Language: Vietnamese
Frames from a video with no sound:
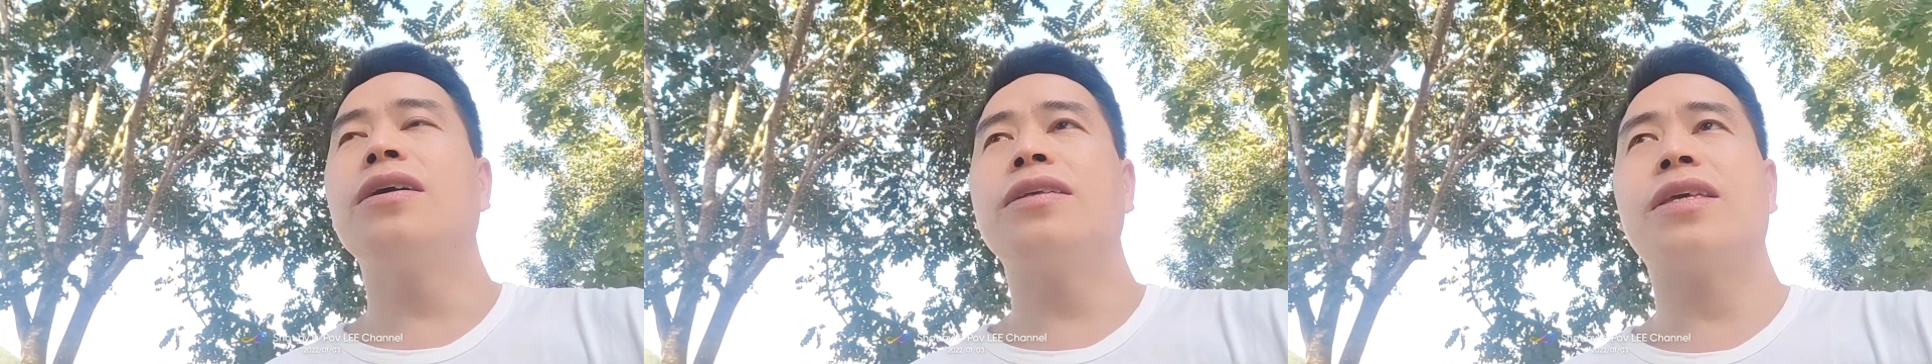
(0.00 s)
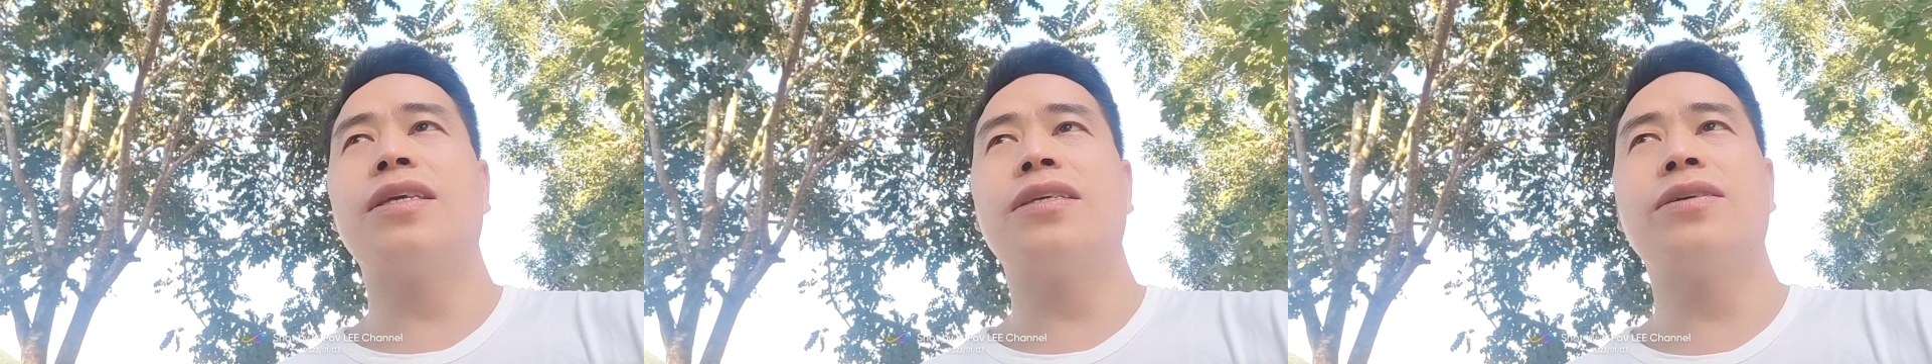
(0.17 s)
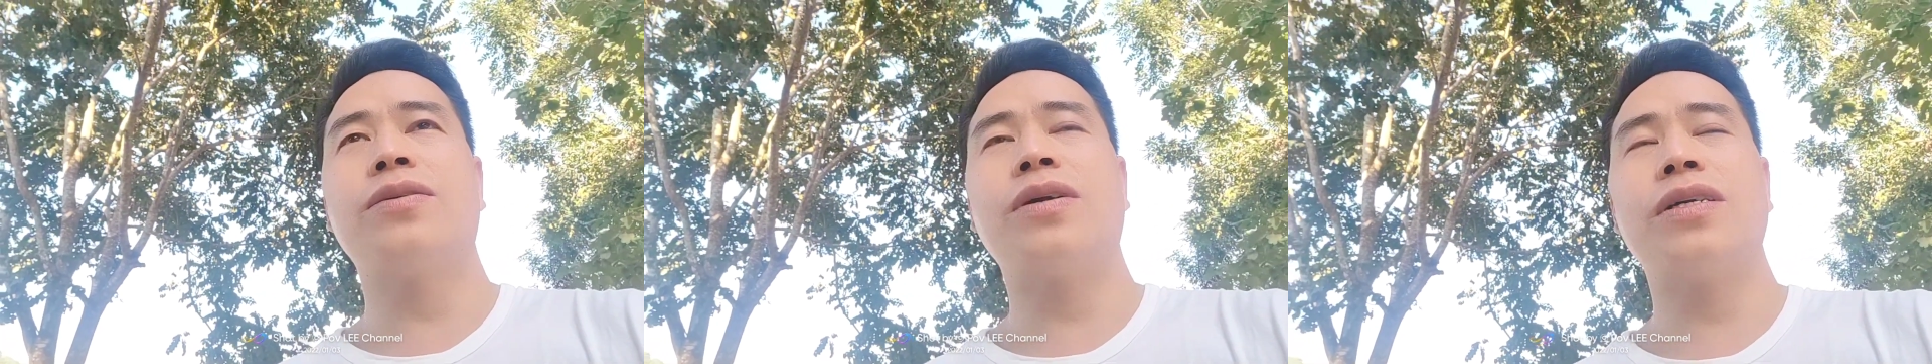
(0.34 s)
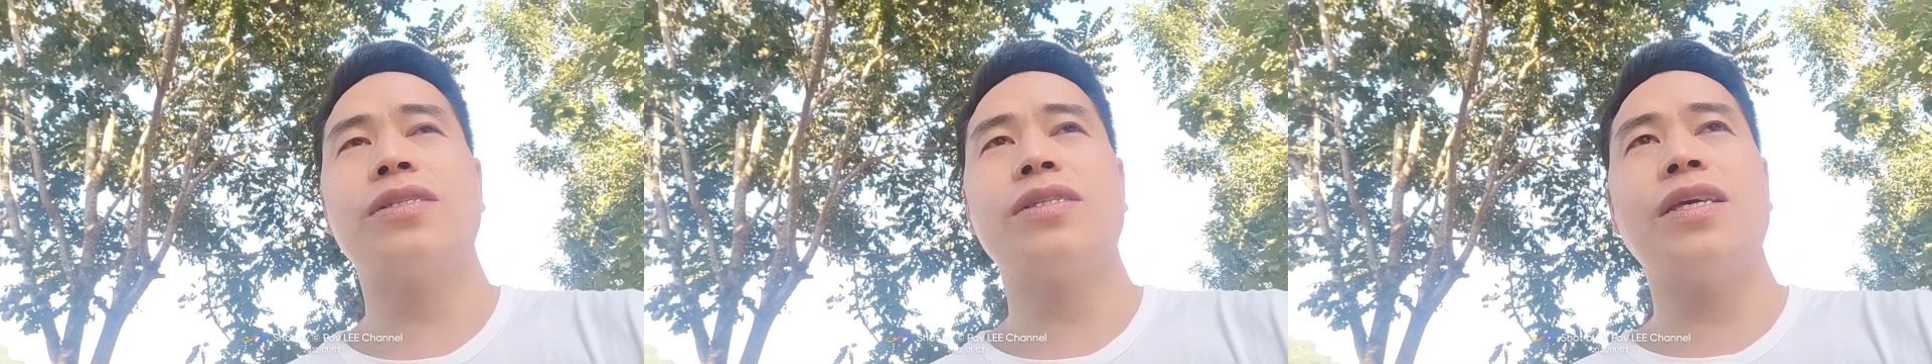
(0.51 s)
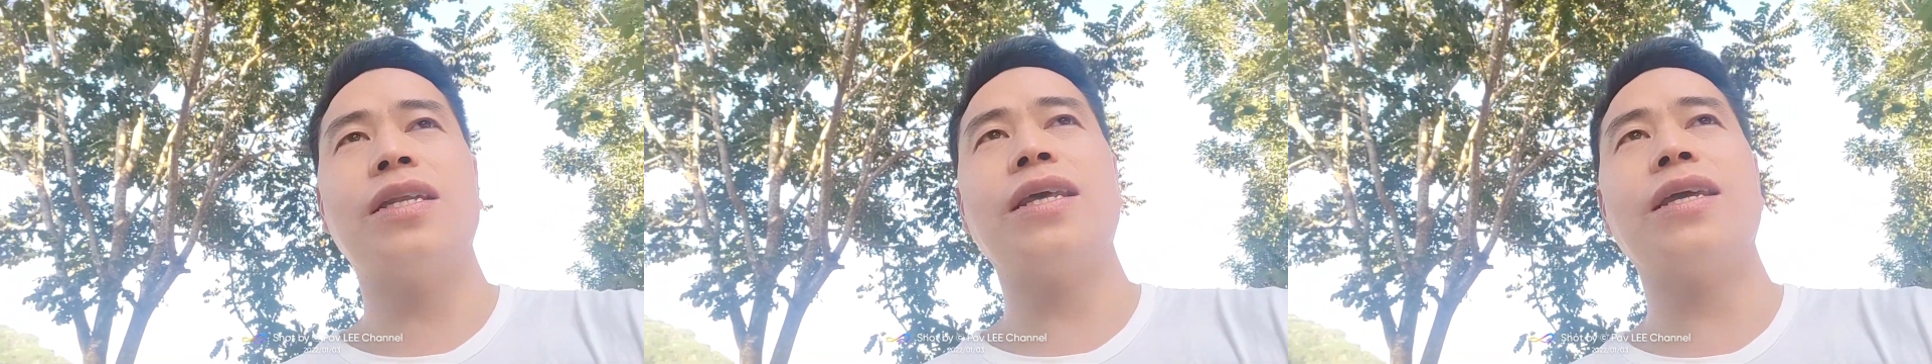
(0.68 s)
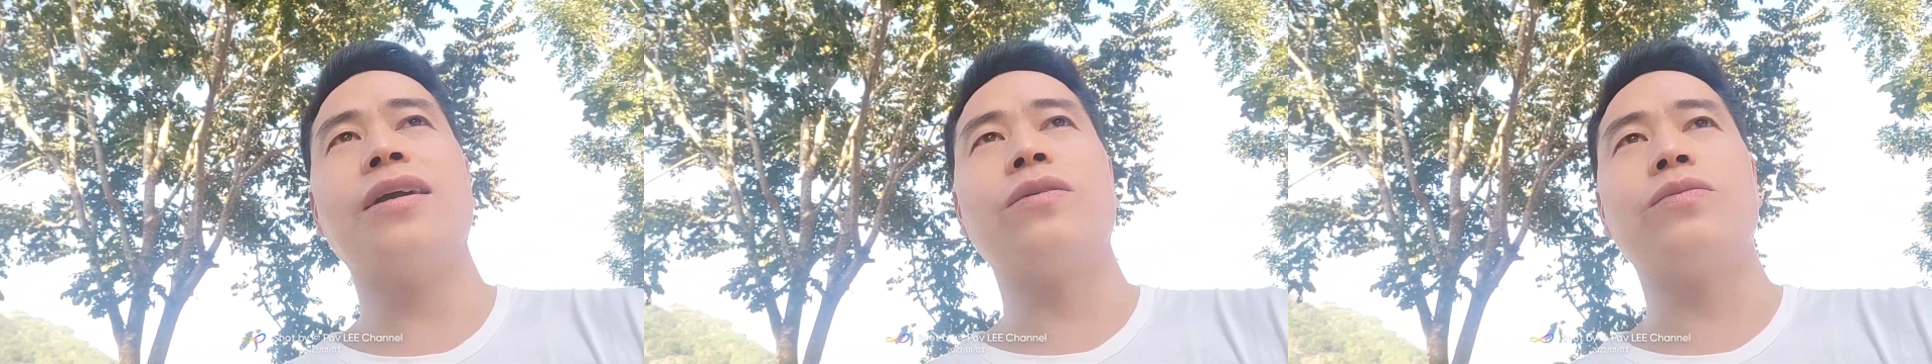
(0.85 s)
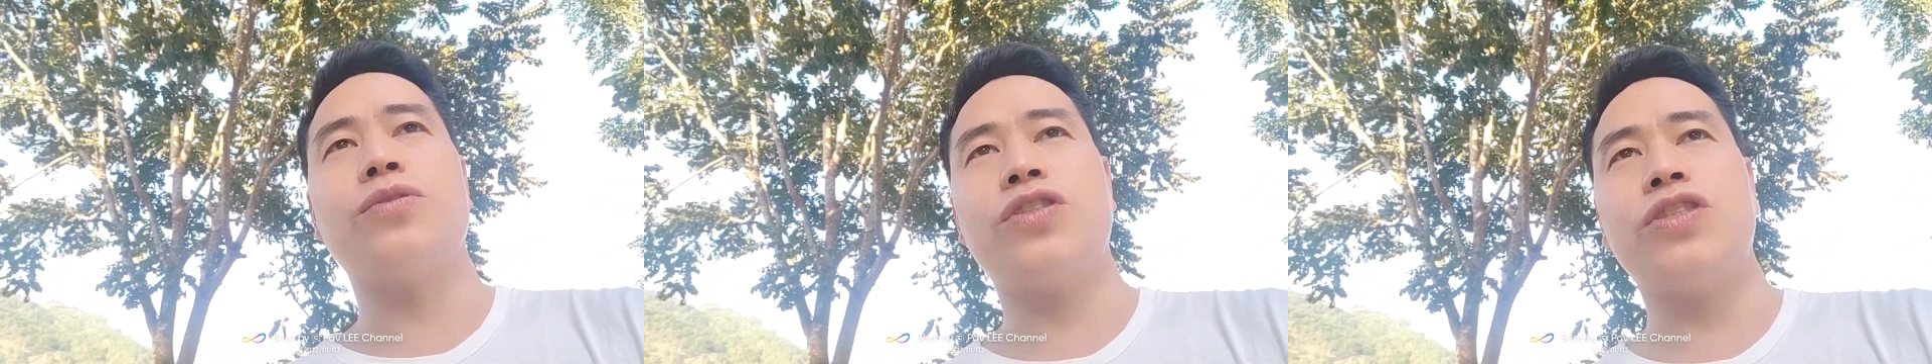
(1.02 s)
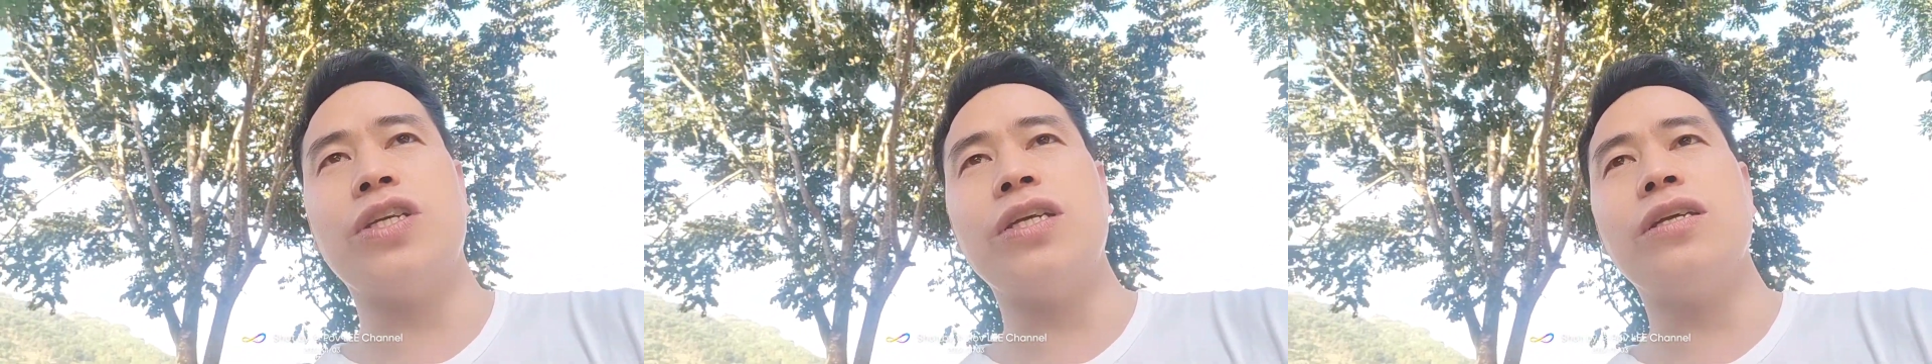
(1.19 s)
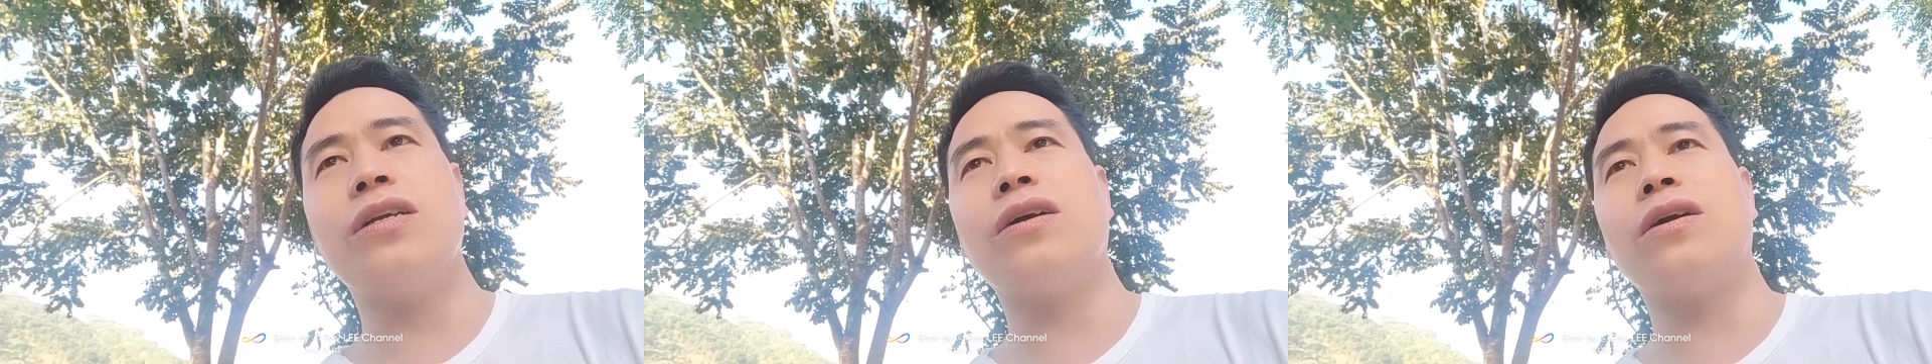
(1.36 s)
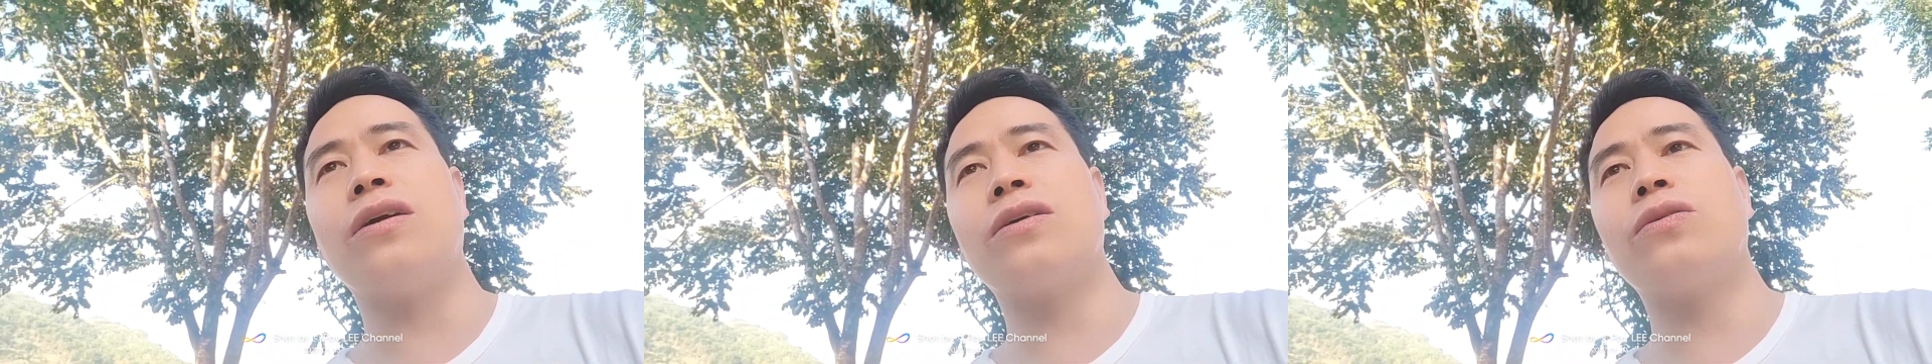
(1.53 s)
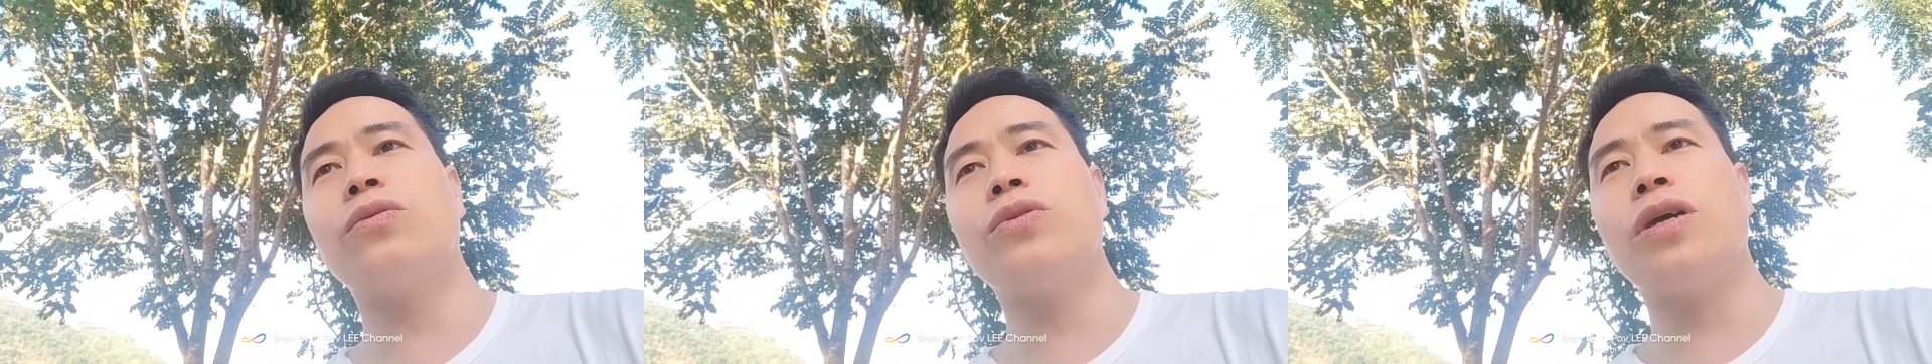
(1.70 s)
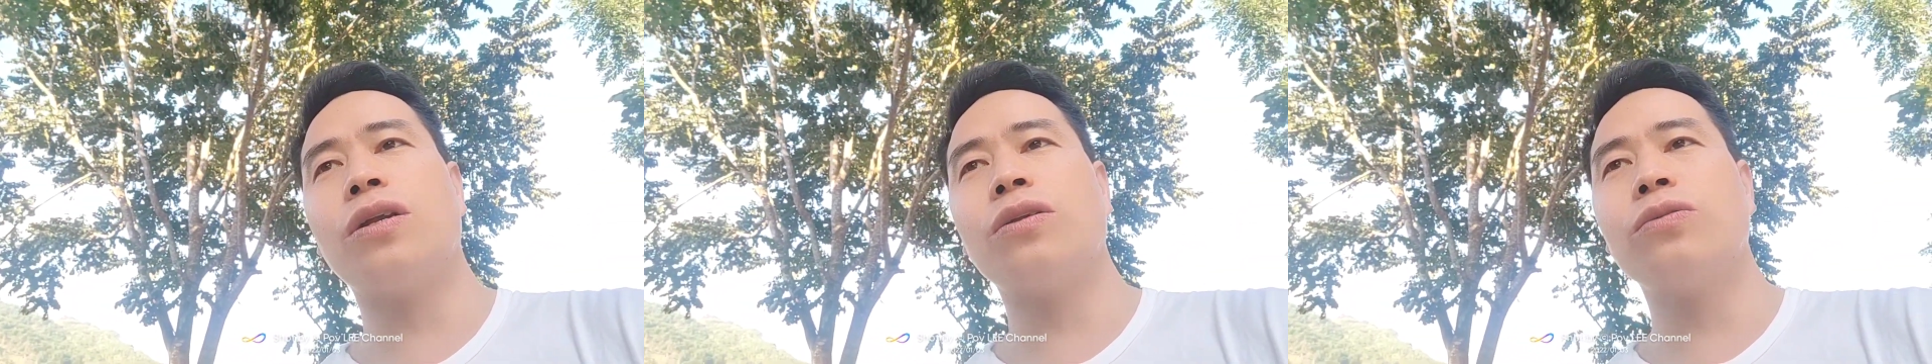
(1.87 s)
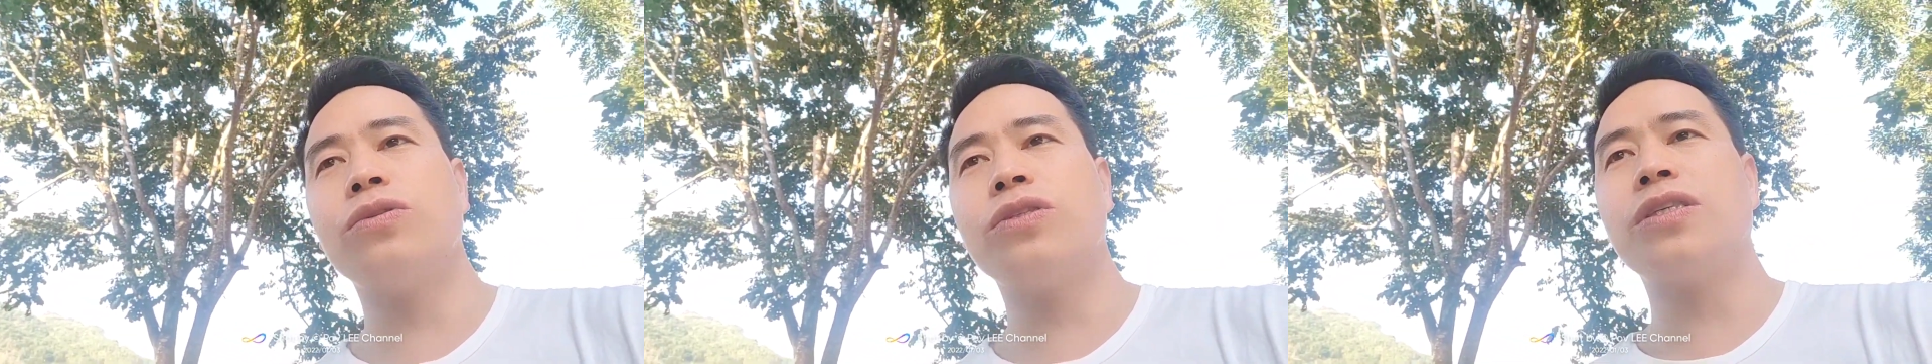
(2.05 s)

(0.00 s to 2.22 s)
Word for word: chỉ trong ở xe nền cầu chí có cụ giờ lúc